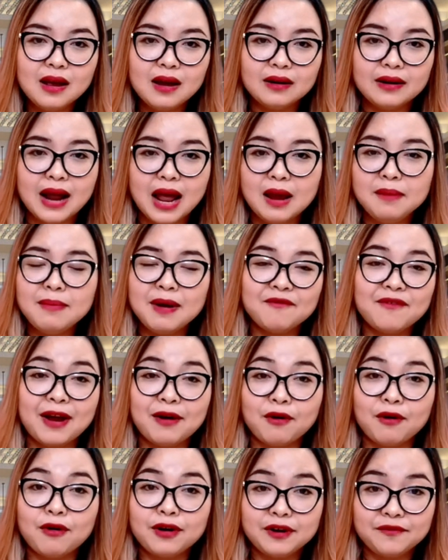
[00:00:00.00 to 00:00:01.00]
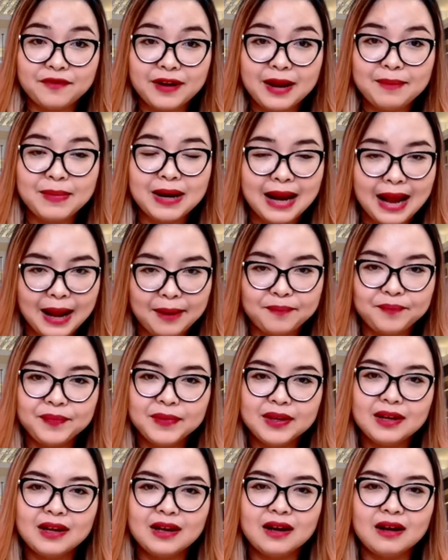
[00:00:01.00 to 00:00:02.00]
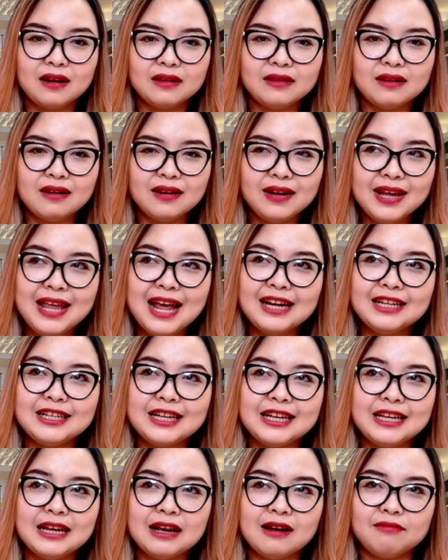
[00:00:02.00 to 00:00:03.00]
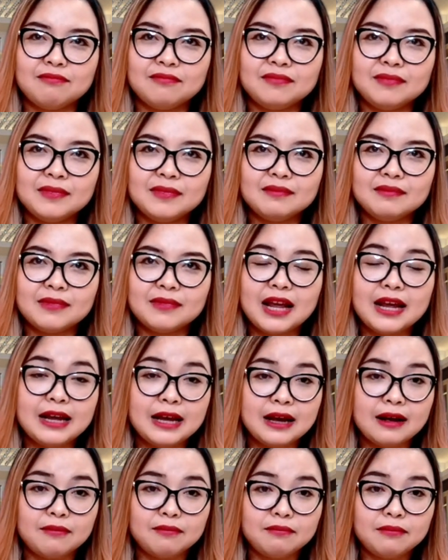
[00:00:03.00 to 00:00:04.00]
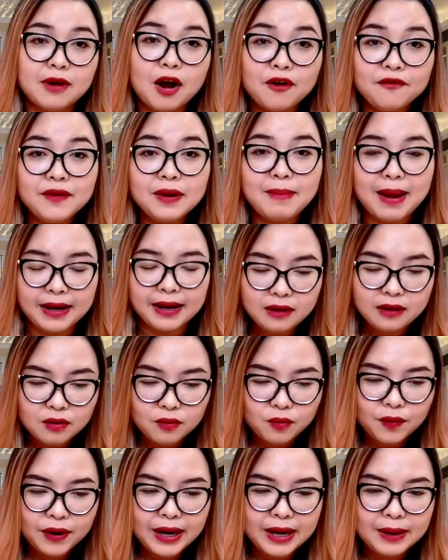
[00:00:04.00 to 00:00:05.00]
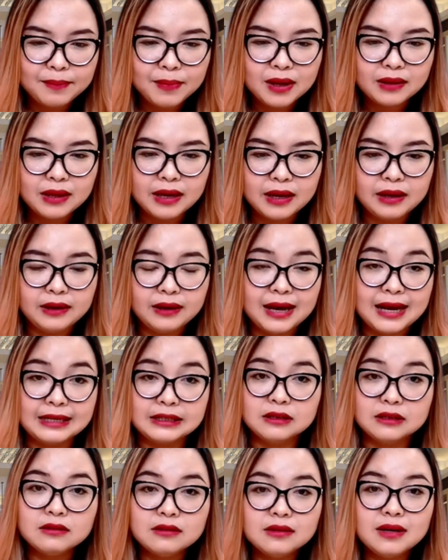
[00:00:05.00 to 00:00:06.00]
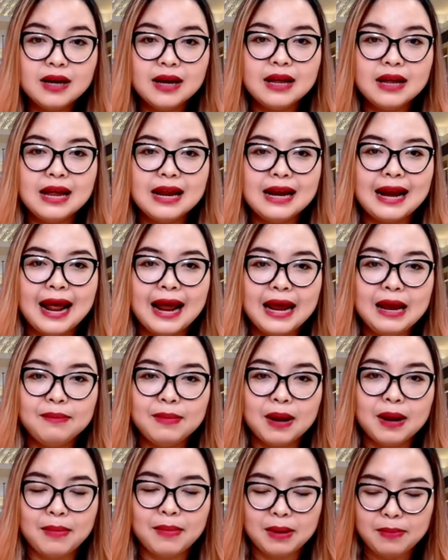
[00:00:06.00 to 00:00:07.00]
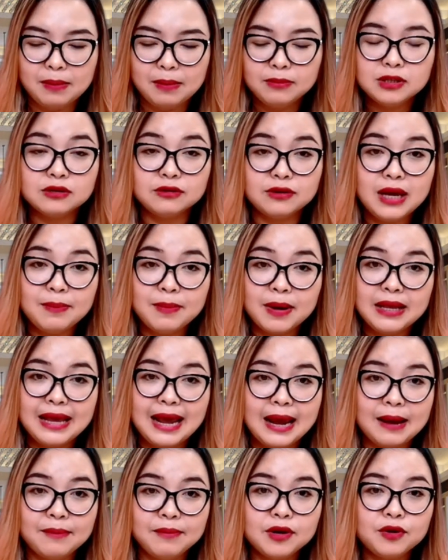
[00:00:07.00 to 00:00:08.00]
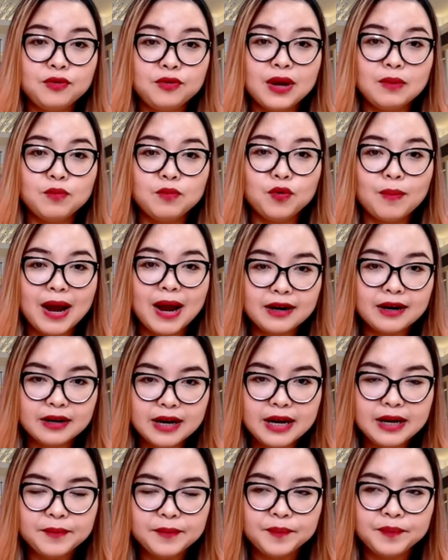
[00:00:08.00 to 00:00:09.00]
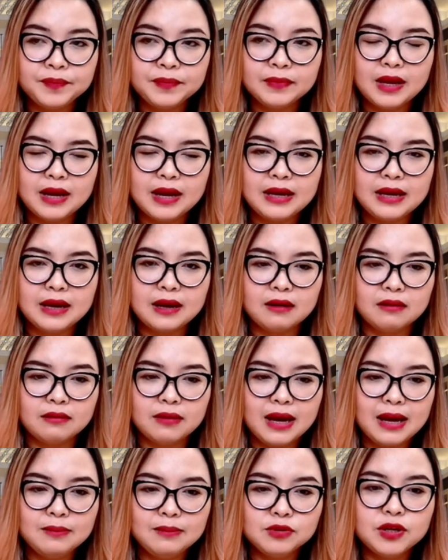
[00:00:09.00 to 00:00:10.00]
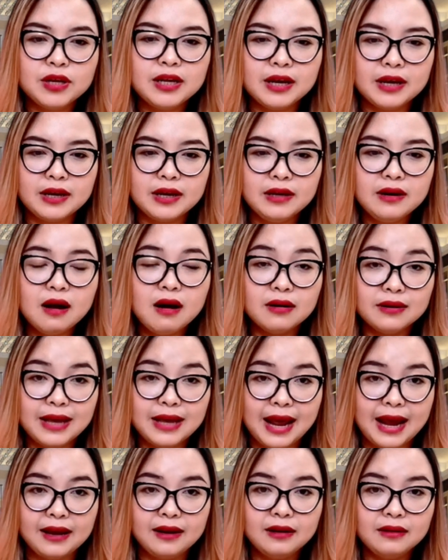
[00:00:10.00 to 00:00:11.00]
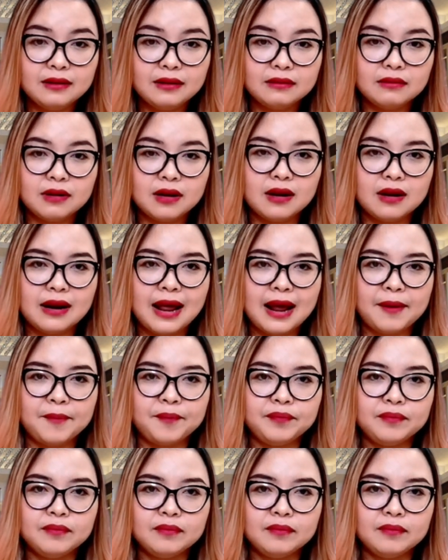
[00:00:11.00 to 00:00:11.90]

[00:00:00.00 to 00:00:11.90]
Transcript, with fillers: để mà vào Oriflame mình làm à, những cái giá trị ờ, thì ờ, đối với bản thân của em á, thì ngày xưa á, là em là mẹ bỉm sữa em ở nhà em kinh doanh mua bán riêng thì uh, em suy nghĩ đơn giản uh, làm